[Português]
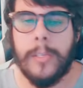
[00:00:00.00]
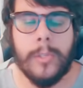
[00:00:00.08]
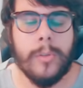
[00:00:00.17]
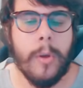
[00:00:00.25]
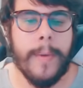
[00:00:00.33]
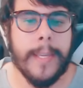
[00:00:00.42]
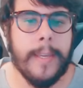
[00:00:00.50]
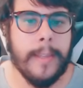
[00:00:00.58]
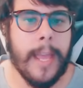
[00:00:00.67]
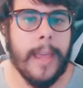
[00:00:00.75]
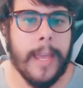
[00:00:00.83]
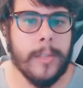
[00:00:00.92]
Estou aqui
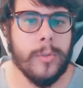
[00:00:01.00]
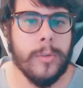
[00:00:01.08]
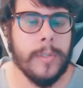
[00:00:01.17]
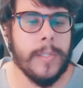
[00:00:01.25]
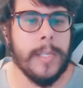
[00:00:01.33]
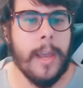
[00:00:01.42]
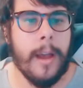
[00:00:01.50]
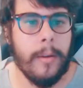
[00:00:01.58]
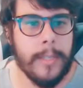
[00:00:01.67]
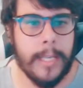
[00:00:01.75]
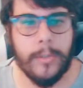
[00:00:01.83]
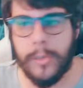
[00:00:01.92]
na rede social
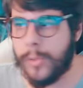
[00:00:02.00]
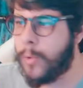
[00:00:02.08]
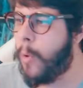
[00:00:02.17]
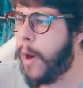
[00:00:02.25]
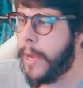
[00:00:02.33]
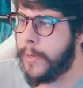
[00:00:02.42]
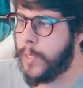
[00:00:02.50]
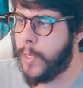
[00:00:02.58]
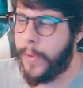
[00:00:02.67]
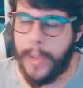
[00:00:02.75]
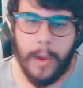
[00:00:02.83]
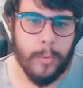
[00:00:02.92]
da
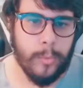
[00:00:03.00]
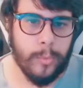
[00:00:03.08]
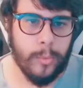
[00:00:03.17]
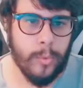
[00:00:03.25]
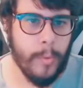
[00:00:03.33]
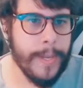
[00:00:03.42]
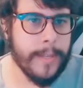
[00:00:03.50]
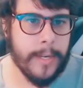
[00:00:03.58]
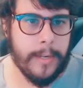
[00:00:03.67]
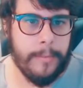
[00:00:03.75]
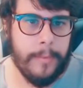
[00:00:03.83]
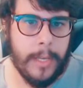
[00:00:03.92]
Discord, que é o
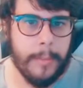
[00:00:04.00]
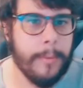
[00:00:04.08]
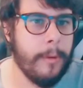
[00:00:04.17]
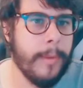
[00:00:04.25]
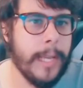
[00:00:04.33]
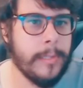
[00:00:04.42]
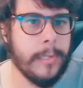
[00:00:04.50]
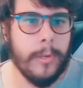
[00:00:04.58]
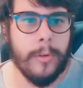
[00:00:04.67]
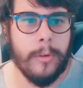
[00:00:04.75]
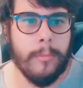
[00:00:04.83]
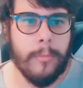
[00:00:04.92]
Twitter, que por mais que
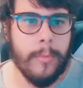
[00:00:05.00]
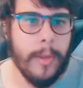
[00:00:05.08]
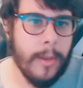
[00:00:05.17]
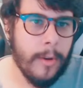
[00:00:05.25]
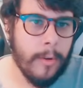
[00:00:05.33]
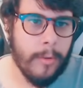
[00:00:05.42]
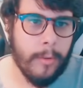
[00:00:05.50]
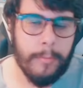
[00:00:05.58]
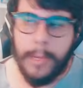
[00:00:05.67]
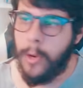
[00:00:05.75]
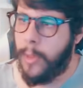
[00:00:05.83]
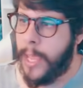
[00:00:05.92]
o, o
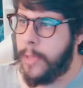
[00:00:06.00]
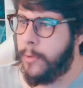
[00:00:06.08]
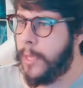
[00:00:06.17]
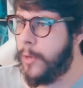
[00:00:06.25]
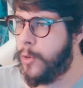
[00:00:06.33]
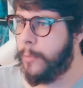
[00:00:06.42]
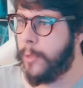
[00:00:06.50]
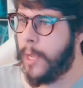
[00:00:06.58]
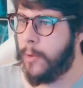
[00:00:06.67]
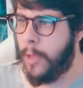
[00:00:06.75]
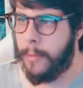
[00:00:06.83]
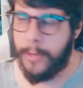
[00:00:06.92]
bilionário tente
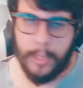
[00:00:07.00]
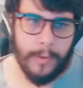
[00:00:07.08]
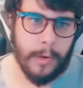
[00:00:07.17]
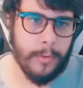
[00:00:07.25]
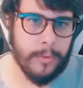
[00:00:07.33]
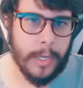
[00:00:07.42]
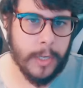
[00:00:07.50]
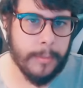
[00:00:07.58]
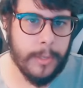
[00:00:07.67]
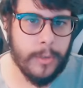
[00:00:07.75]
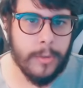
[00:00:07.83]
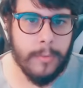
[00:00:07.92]
mudar o nome, a gente vai continuar
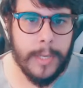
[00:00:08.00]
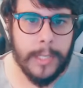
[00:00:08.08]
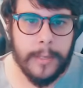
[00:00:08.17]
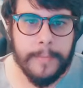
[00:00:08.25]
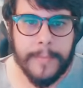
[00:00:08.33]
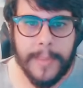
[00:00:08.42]
chamando de Twitter.